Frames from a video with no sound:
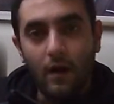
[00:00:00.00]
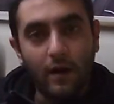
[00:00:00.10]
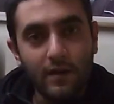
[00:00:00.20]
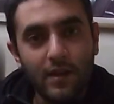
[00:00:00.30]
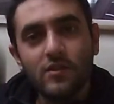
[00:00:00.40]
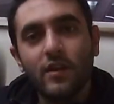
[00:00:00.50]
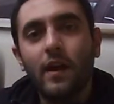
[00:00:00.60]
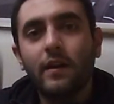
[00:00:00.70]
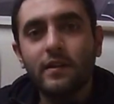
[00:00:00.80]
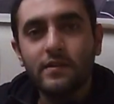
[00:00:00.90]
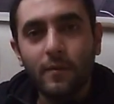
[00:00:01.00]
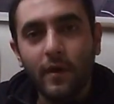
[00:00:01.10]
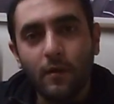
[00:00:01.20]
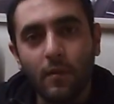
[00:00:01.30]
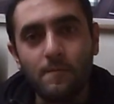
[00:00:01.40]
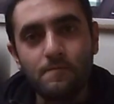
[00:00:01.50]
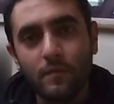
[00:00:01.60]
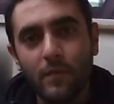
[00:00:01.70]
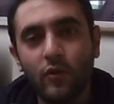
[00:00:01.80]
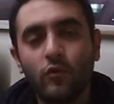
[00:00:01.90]
Arkadaşlar herkese merhaba.
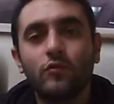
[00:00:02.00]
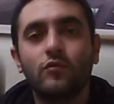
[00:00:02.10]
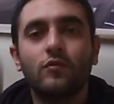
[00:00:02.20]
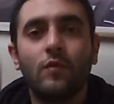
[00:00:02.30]
Ben Onur.